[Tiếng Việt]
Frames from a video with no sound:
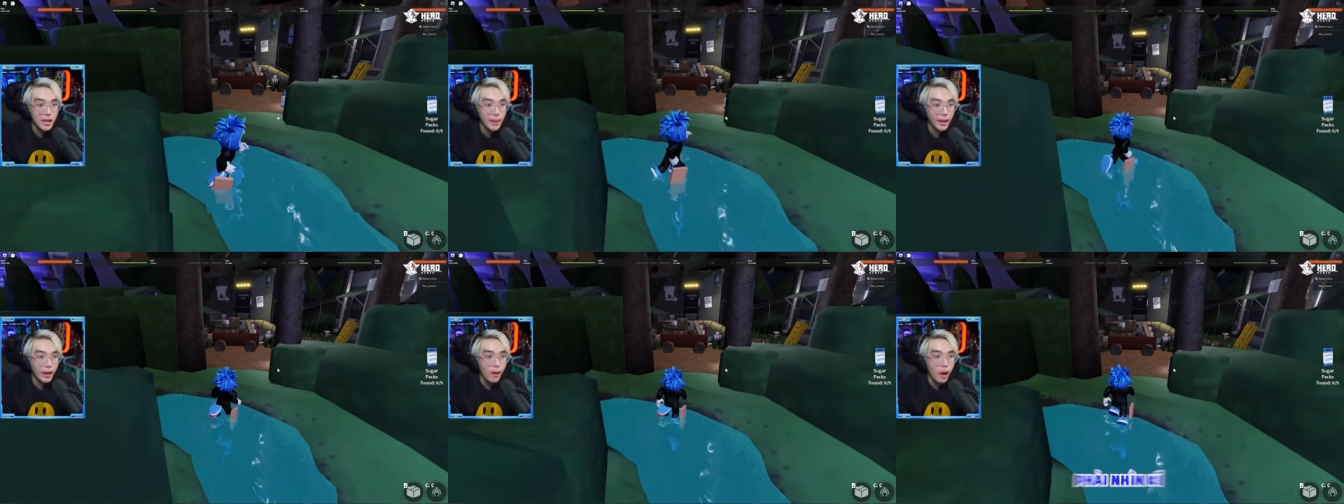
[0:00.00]
các
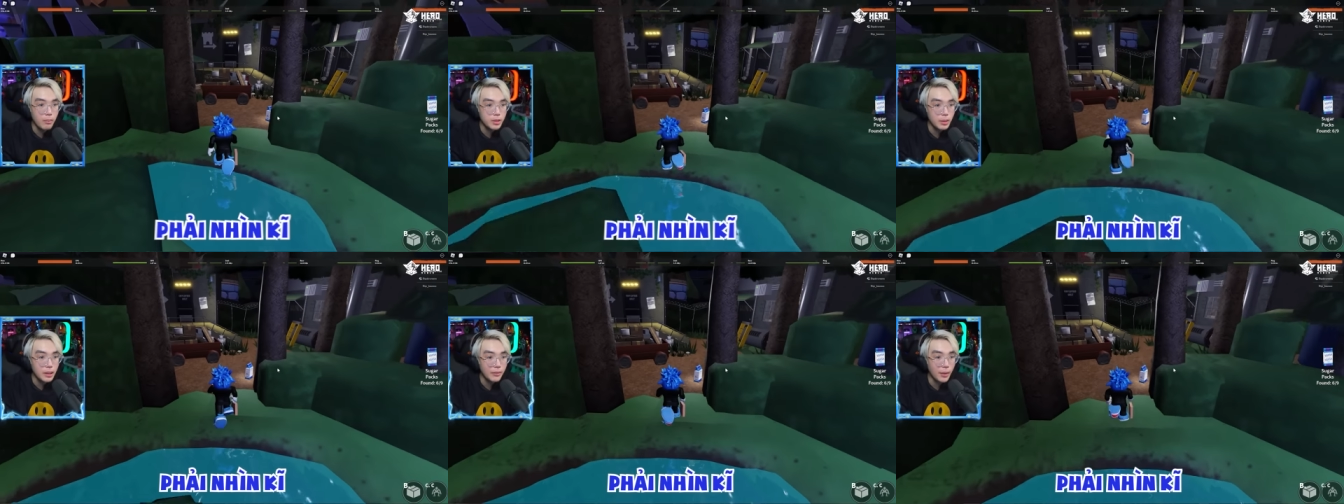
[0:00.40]
bạn hiểu không?
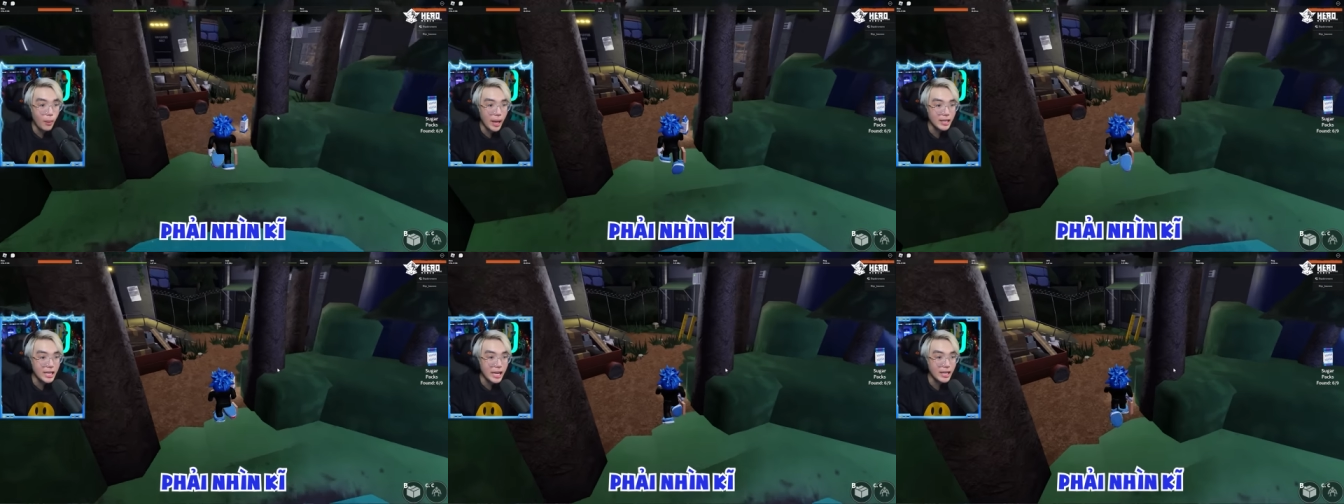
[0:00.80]
Chúng ta phải
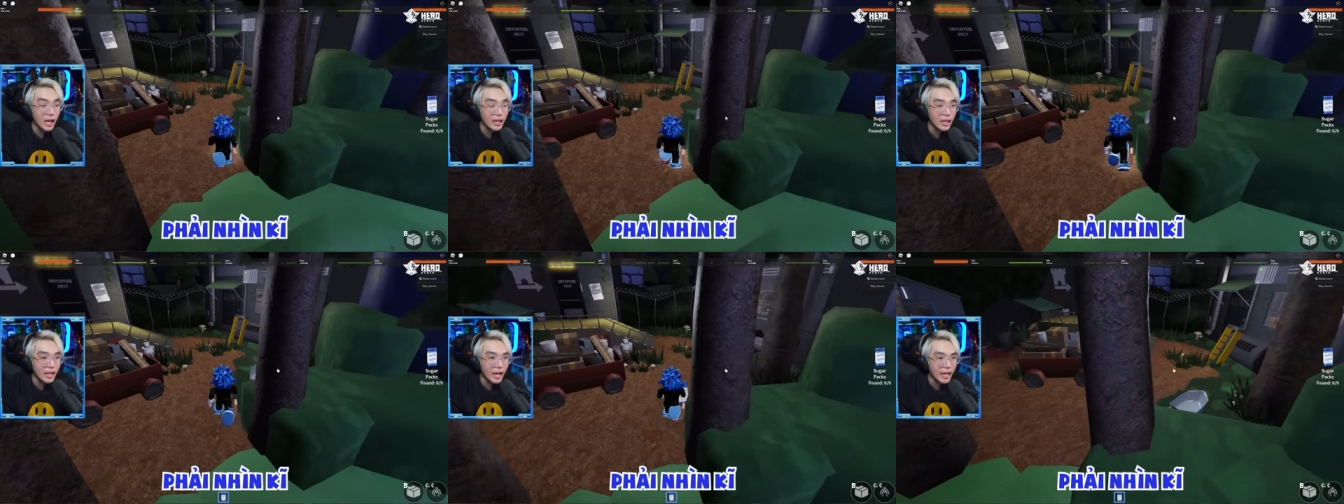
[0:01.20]
quan sát
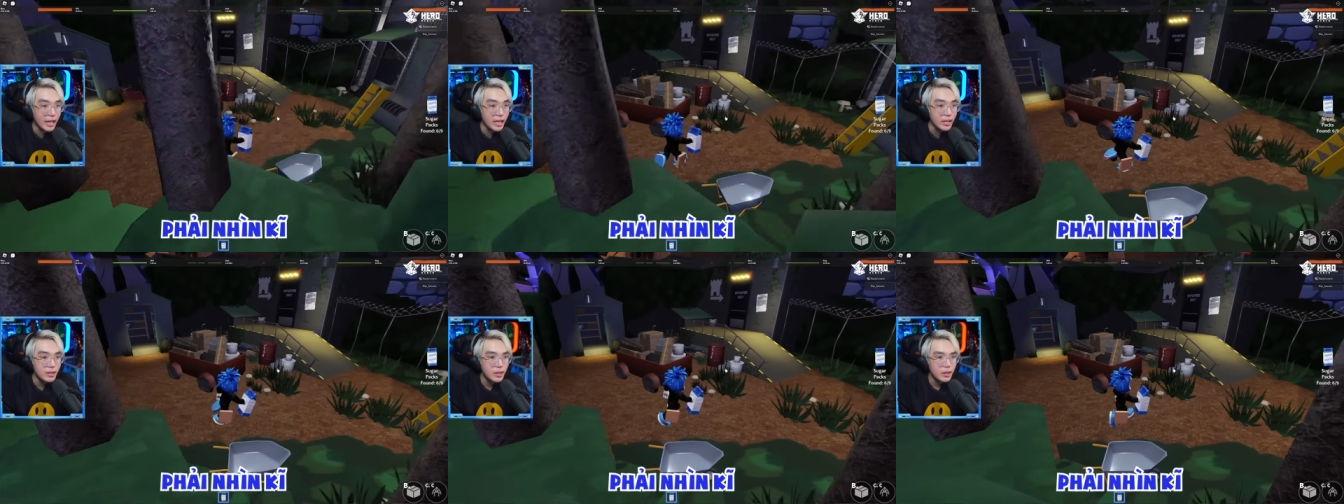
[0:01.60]
thật là
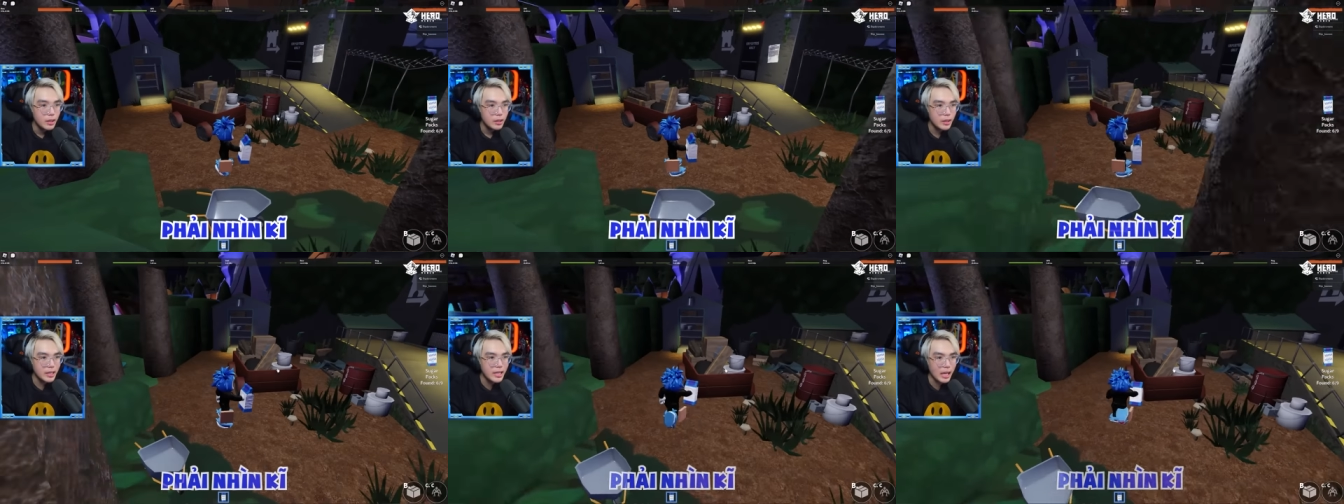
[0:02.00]
kỹ
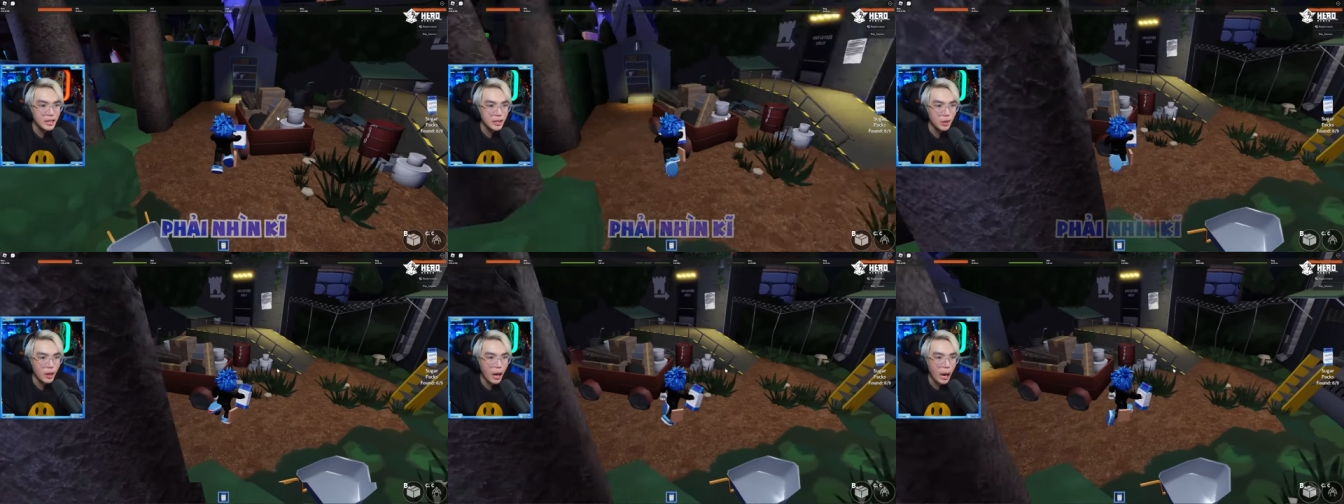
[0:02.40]
để tránh
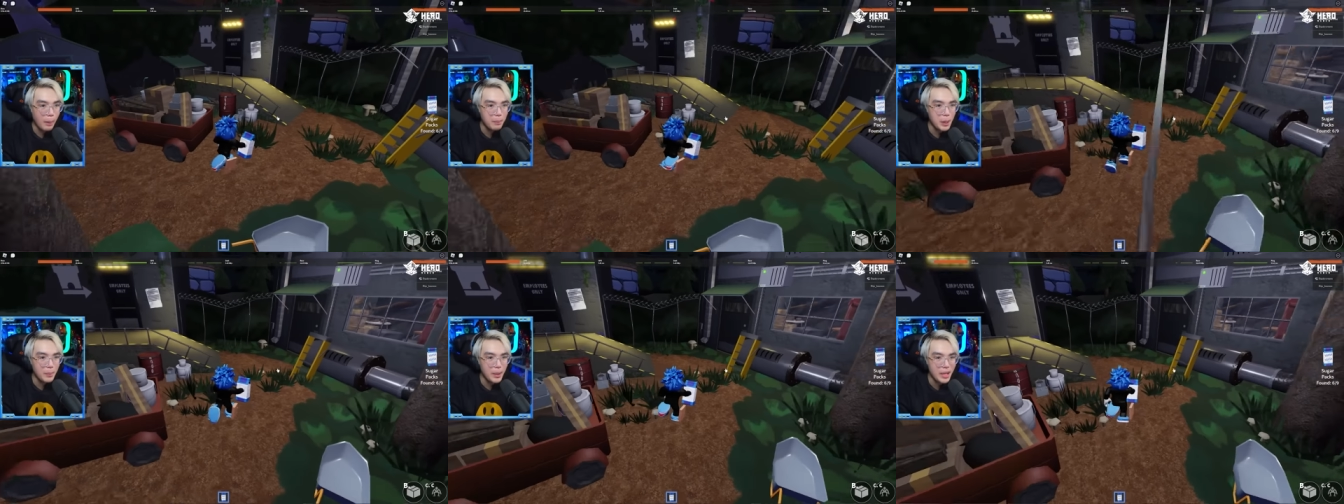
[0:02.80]
trường
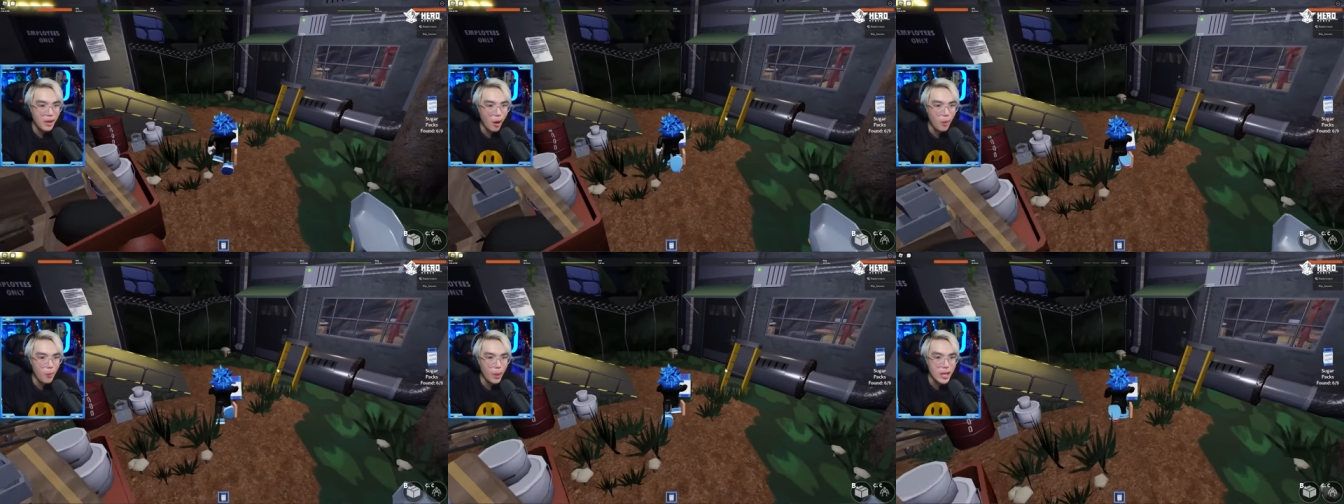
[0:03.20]
hợp là mấy
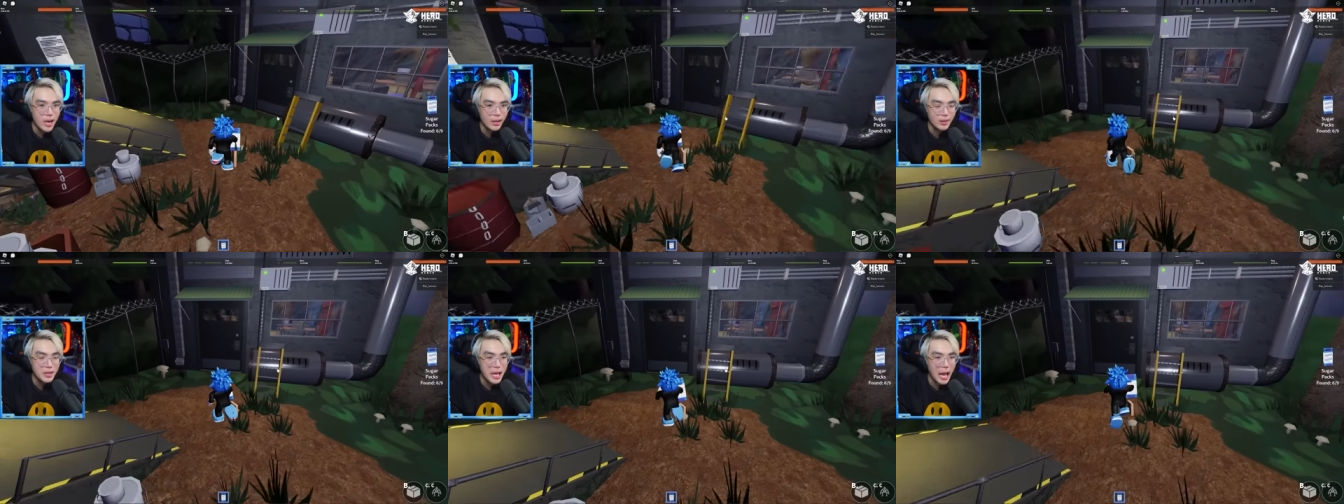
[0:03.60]
con quái
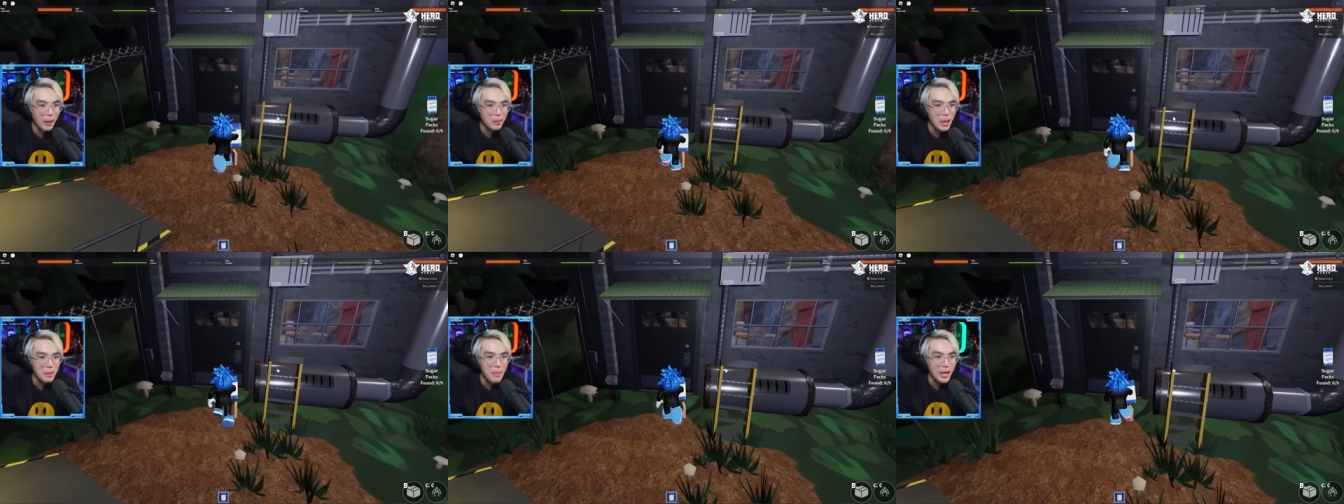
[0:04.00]
vật nó
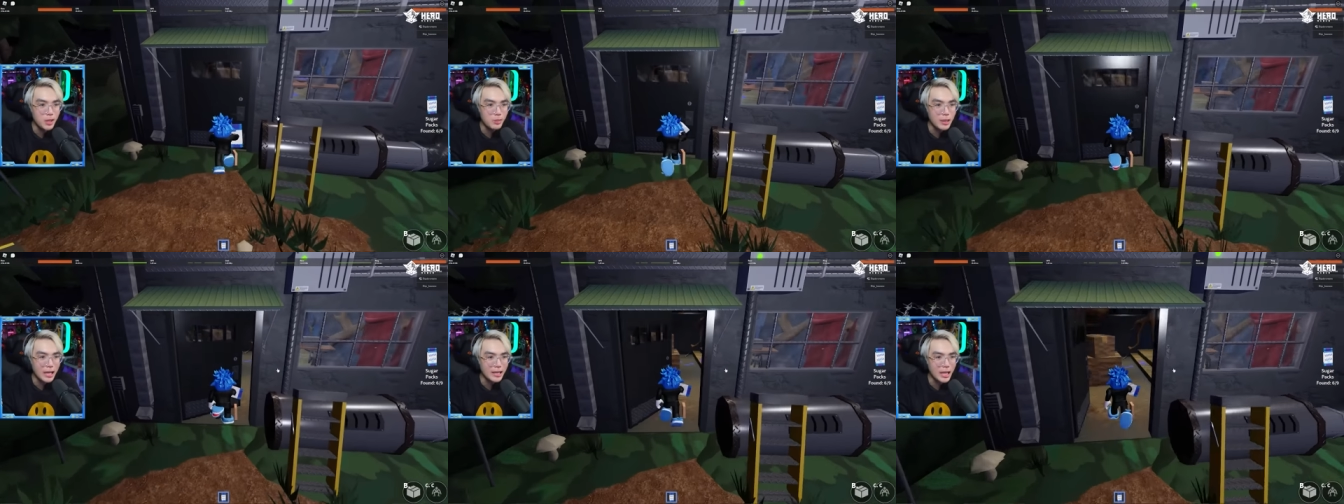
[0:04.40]
nhào ra bắt
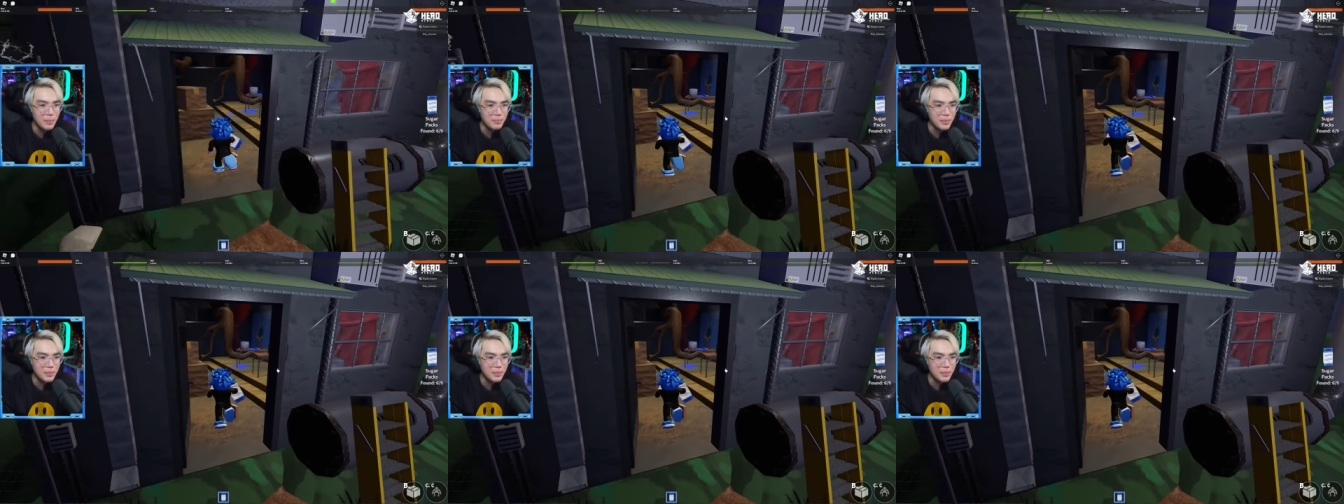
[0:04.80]
chúng ta tiếp